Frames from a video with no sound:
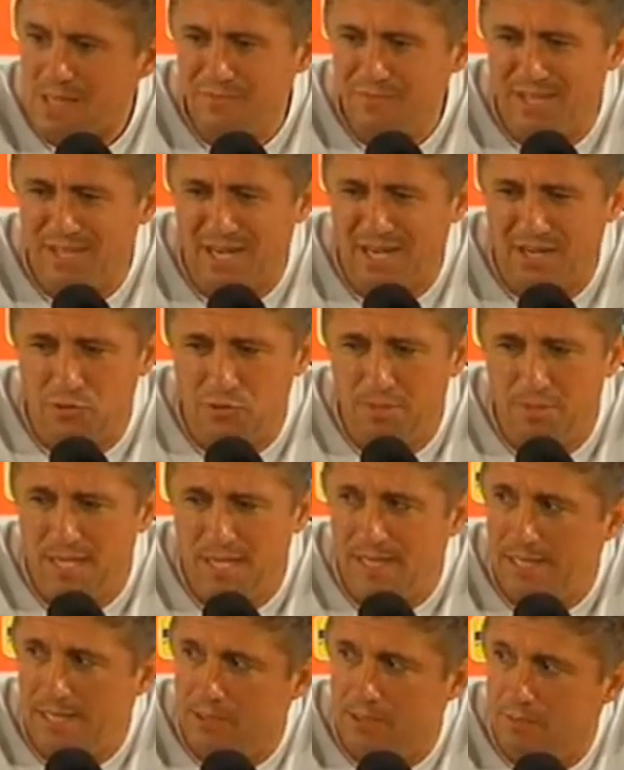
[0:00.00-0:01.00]
faranno
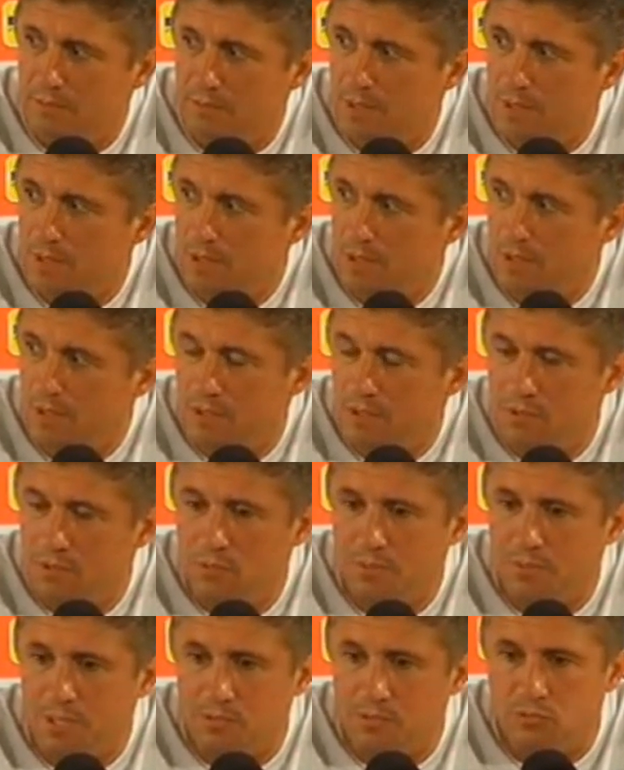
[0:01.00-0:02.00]
bene,
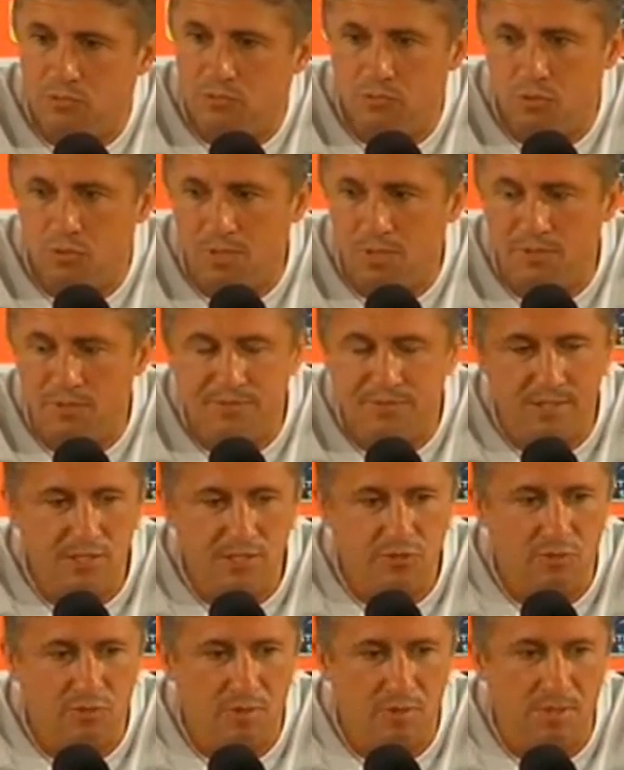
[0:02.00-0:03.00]
soprattutto mi
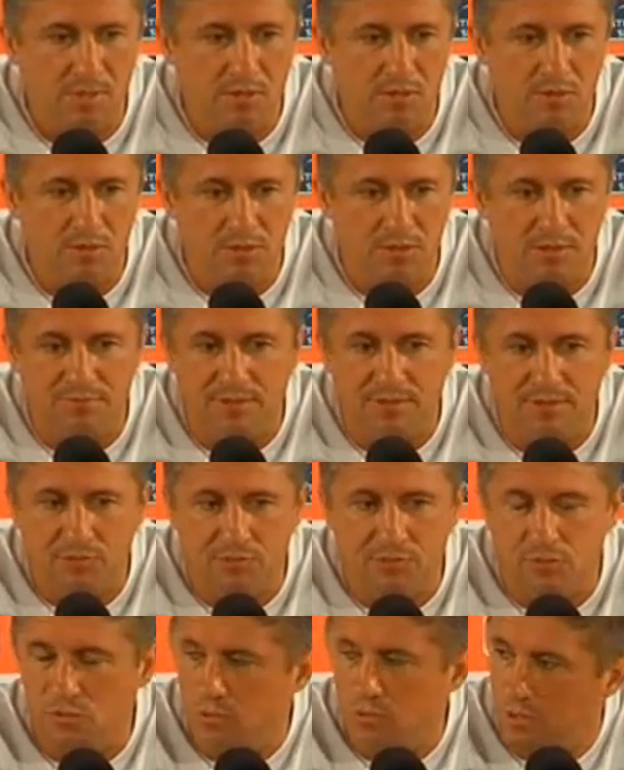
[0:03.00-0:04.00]
riferisco a Marotta, ha
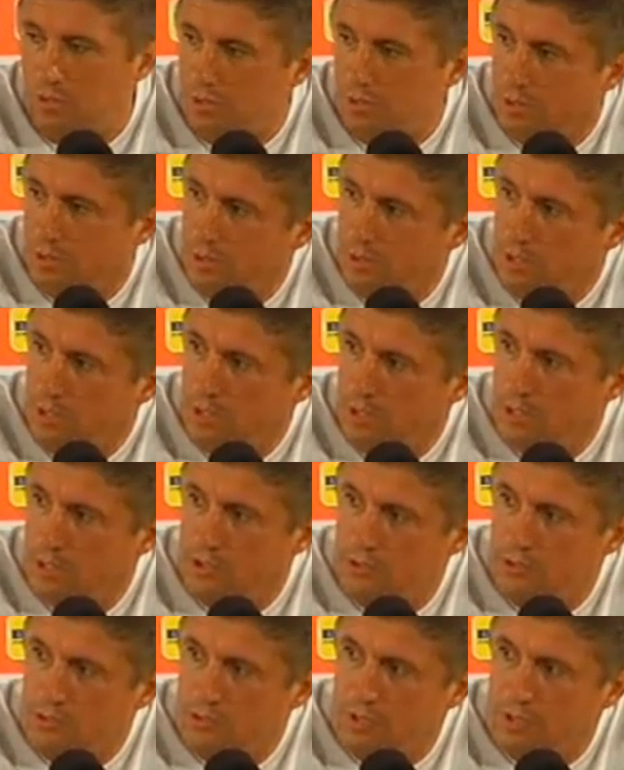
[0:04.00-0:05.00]
fatto gol
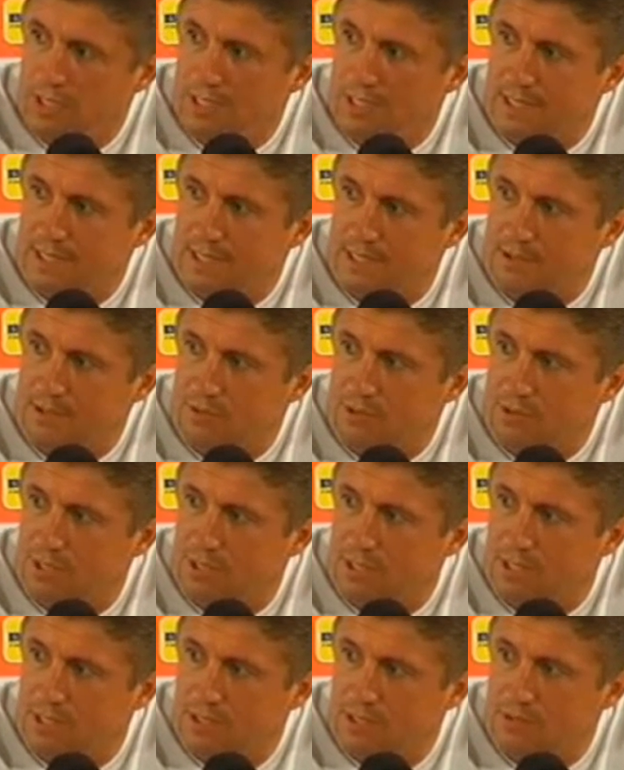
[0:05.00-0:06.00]
in tutte le
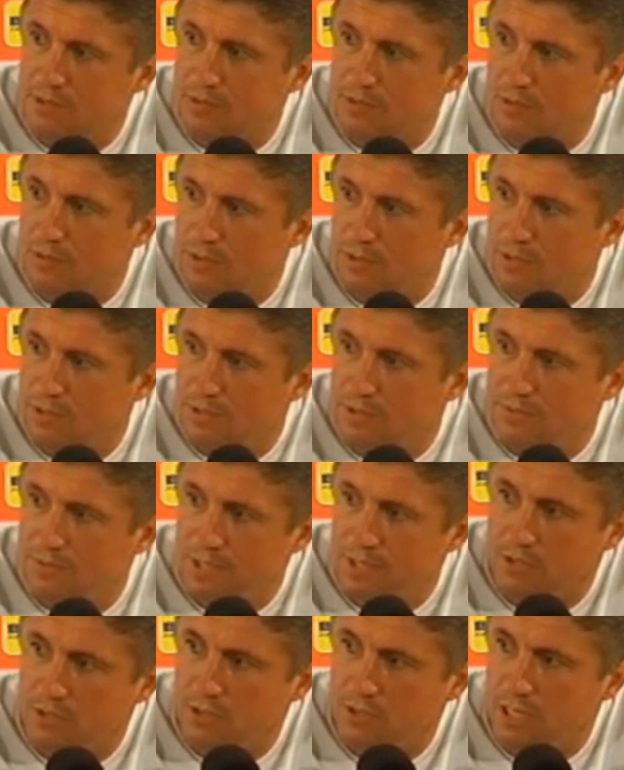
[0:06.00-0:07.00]
categorie e sono convinto che
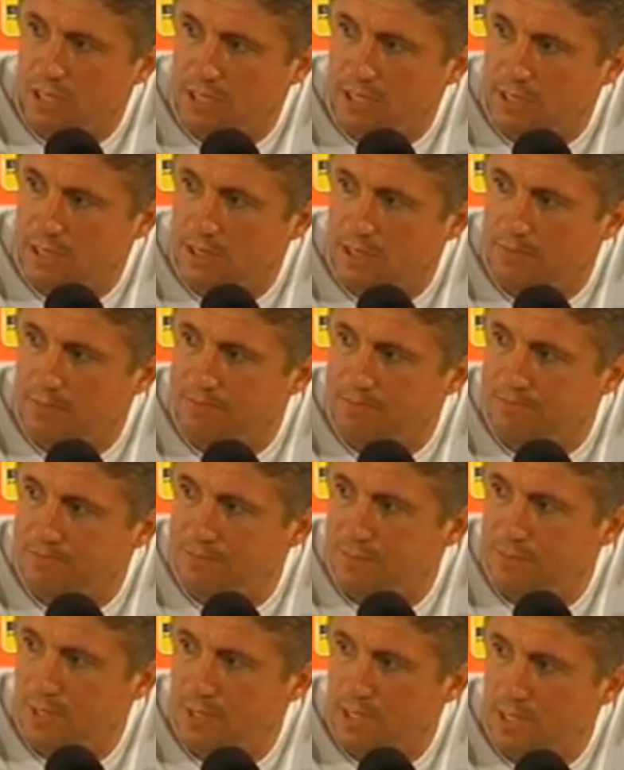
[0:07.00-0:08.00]
farà gol anche,
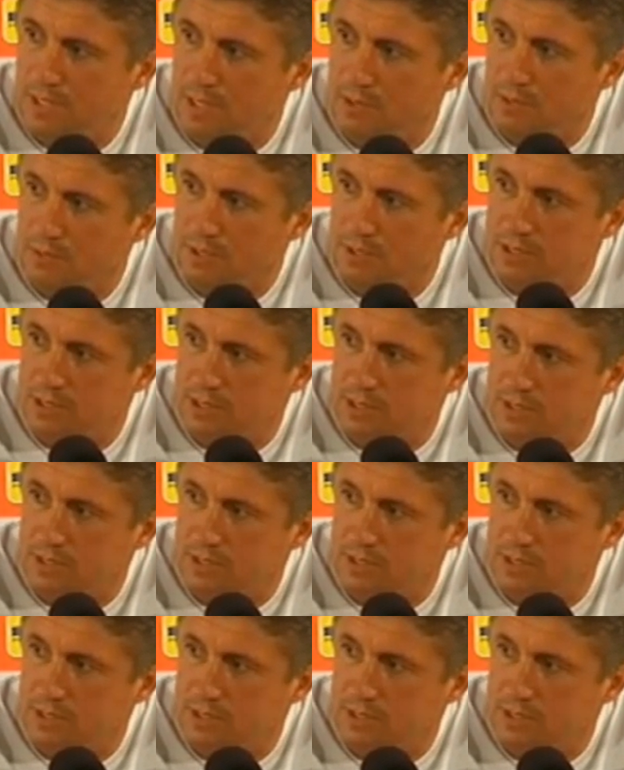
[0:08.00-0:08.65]
anche in questa